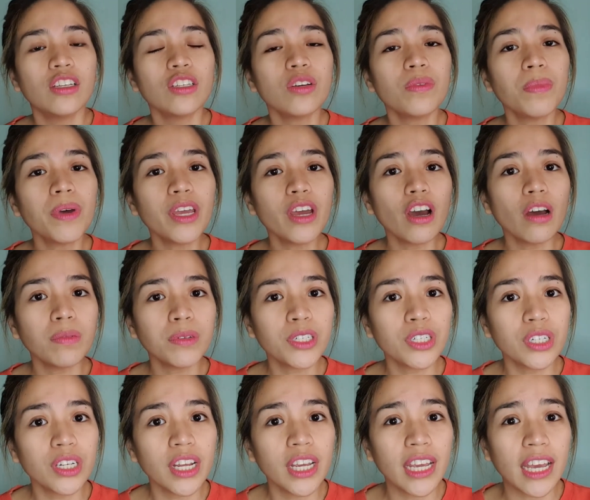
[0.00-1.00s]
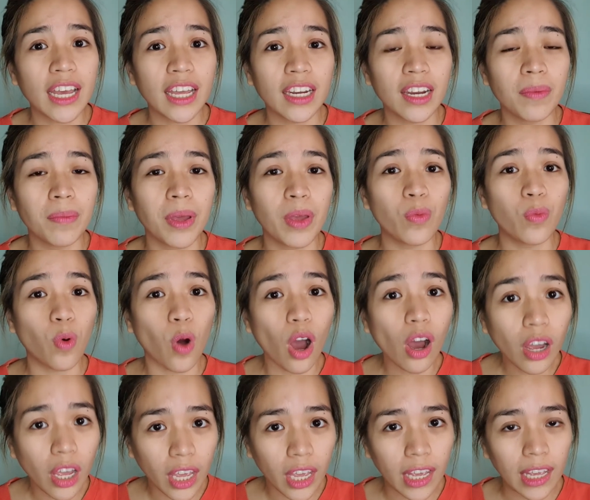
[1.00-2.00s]
So, may option na yan na may
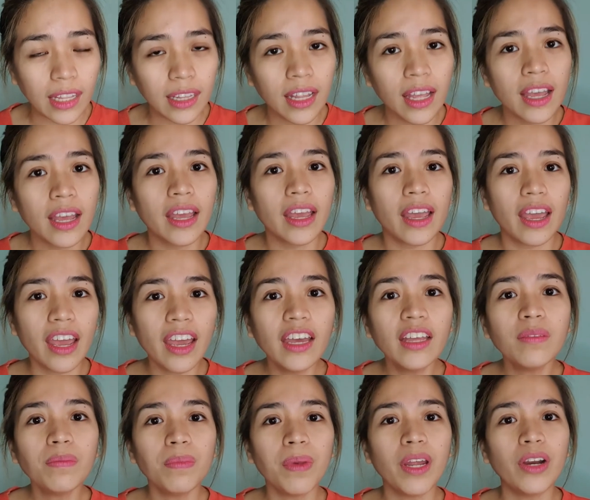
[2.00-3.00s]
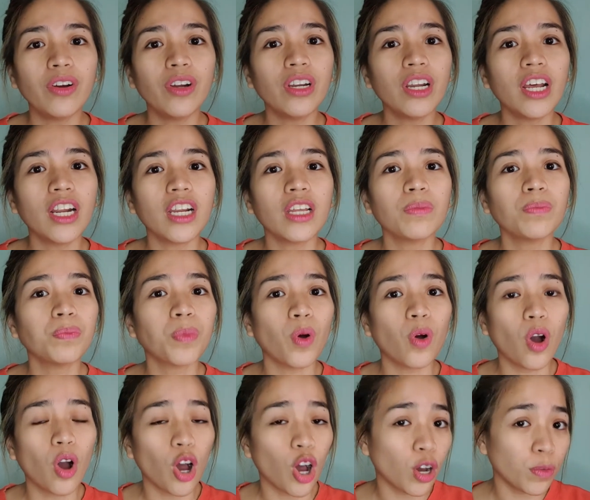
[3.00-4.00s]
walk-in and meron na rin
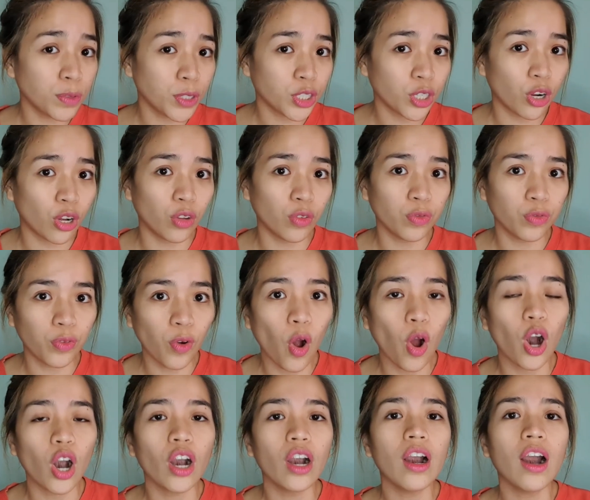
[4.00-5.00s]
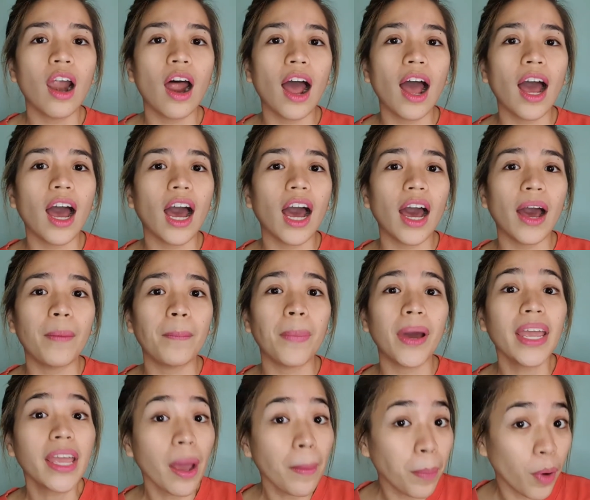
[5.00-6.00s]
pong option for uh,
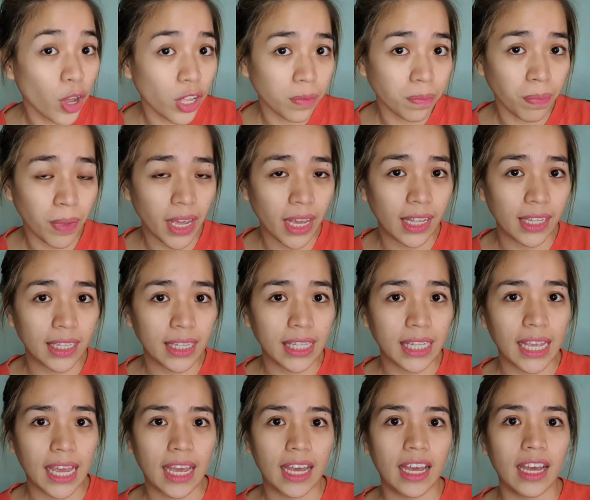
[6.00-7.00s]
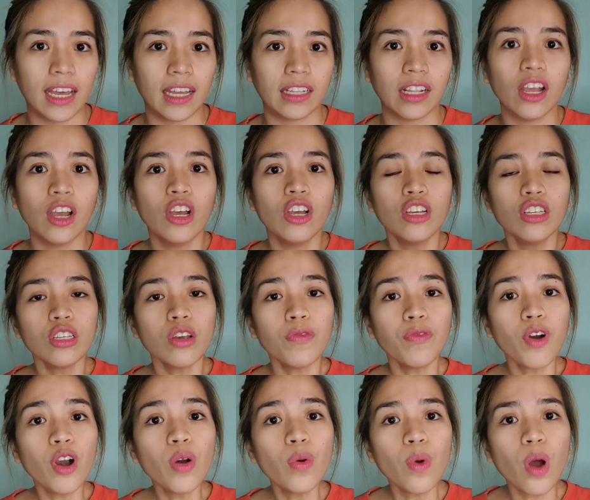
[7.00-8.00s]
by appointment. Yan. So,
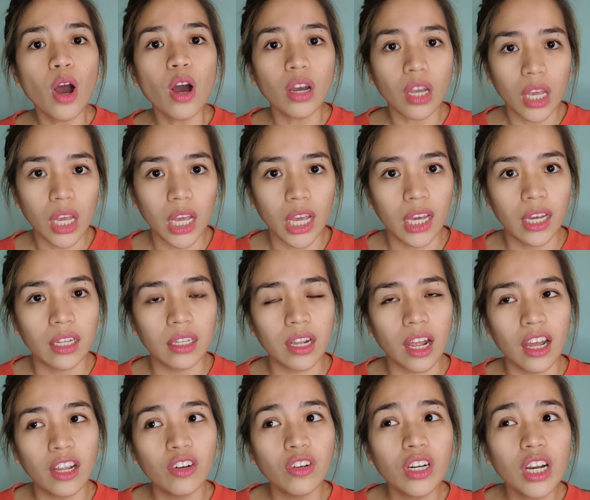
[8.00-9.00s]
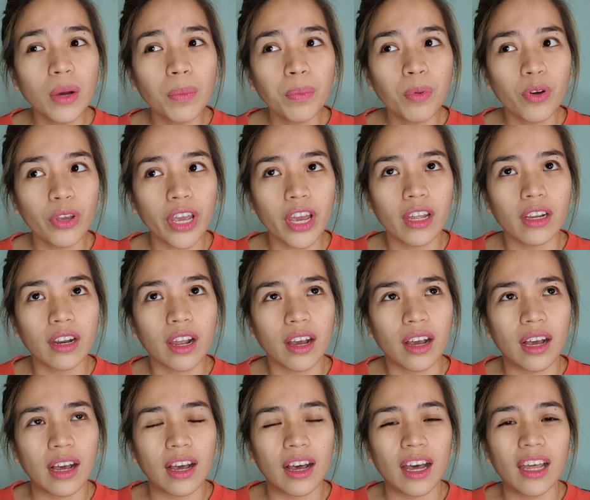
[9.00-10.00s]
for walk-in, ano lang po yan,
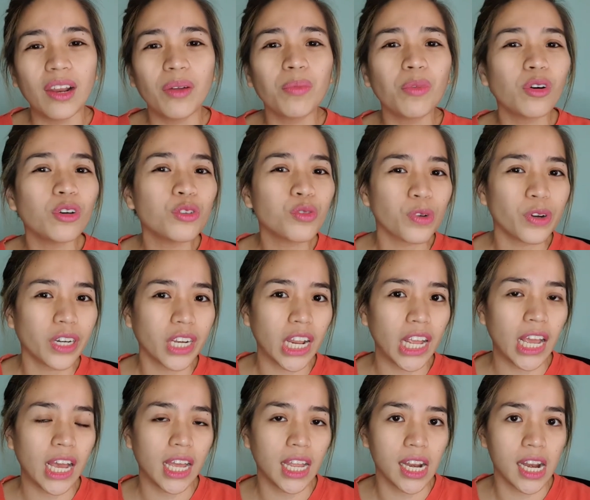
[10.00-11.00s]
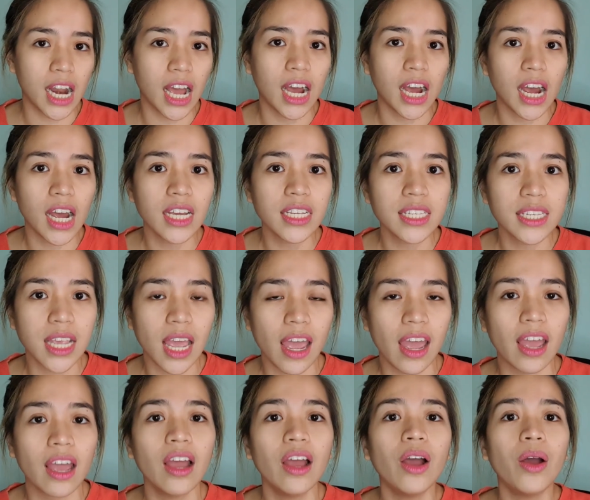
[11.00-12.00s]
uh, alam ko, sortihan lang
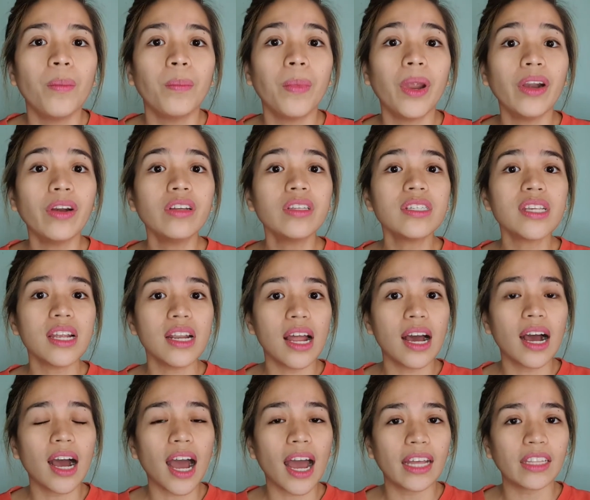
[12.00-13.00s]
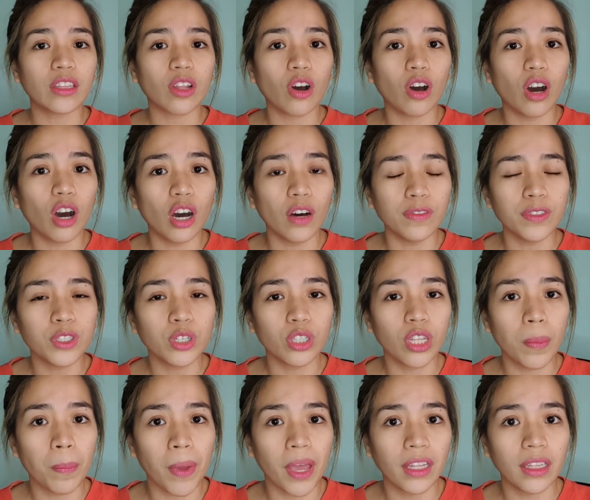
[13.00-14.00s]
kasi meron silang cut-off. So,
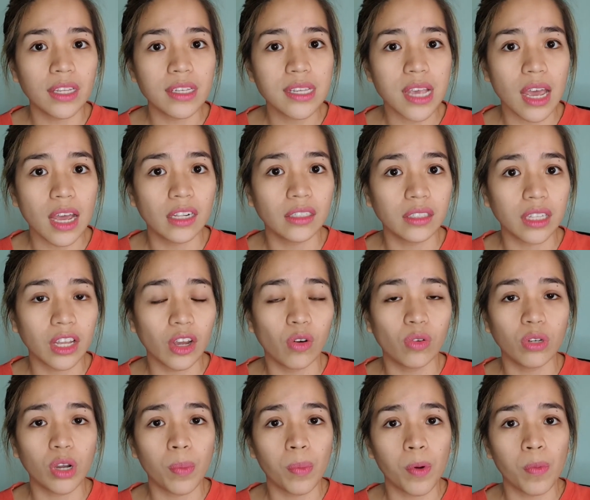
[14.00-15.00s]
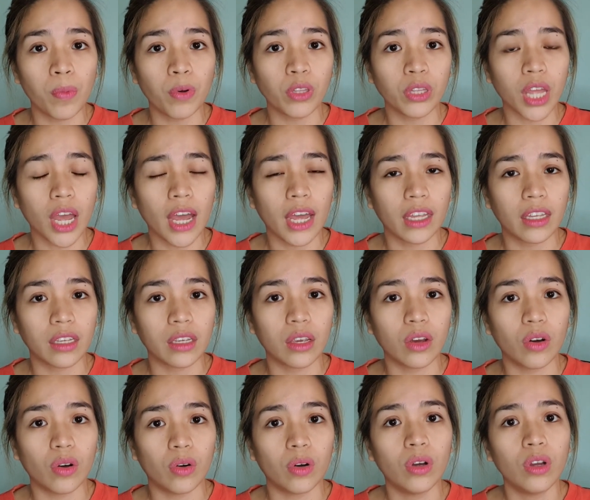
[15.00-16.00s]
depende sa LTO na pupuntahan
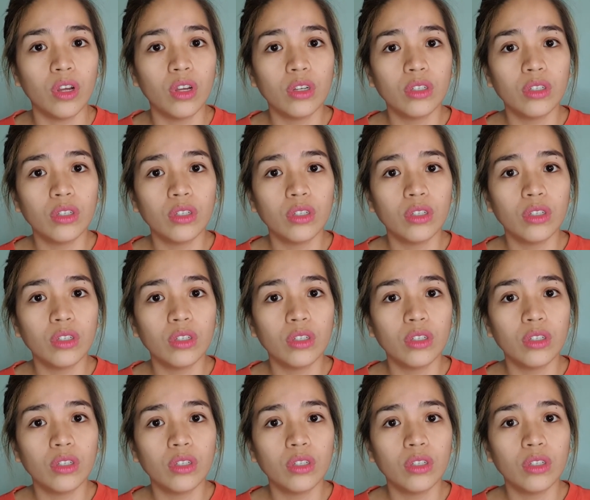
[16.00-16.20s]
nyo.